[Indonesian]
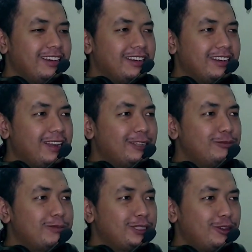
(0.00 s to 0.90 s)

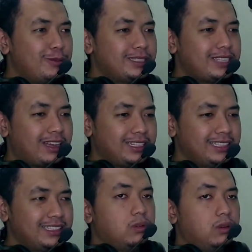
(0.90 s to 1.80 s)
langsung masuk rumah
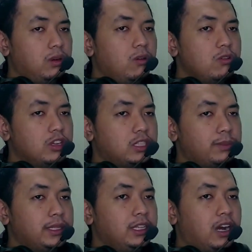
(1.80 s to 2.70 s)
sakit. Oh nggak
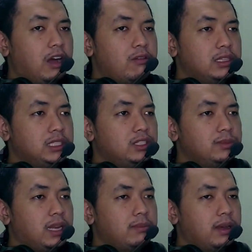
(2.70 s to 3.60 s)
sampai dirawat sih,
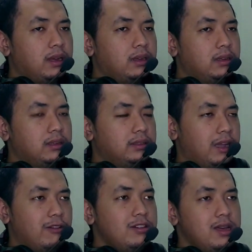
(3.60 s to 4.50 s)
cuman emang
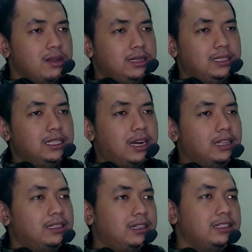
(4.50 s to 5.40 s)
ya udah
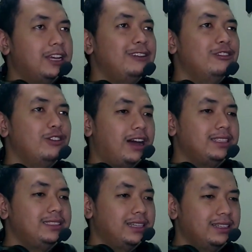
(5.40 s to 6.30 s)
istirahat kerja dulu
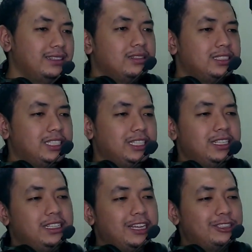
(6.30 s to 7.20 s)
aja.
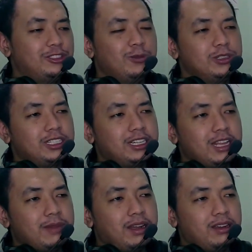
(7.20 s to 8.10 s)
Si Yasunobu
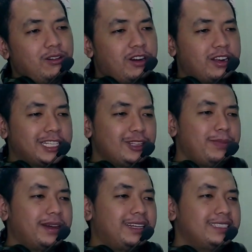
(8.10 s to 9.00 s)
ternyata emang orangnya
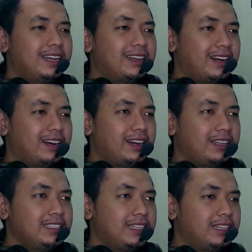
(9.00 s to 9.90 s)
tuh pekerja
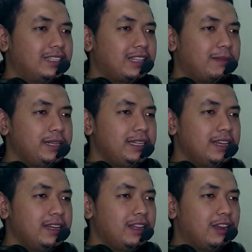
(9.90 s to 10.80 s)
keras ya, tapi
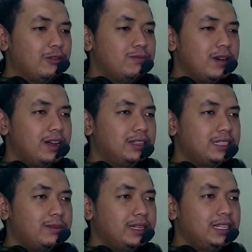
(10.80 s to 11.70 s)
dia lupa
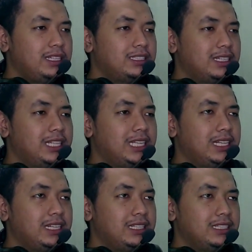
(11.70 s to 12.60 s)
sama diri
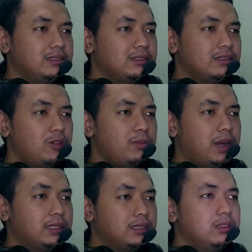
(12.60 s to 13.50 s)
sendiri.
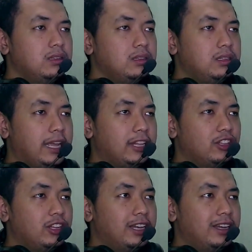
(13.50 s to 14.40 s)
Komat,
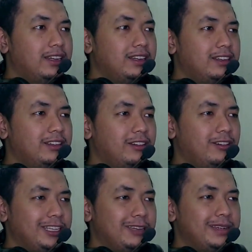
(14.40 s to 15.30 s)
Gento ya?
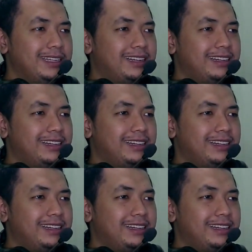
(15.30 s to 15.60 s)
Oh iya bener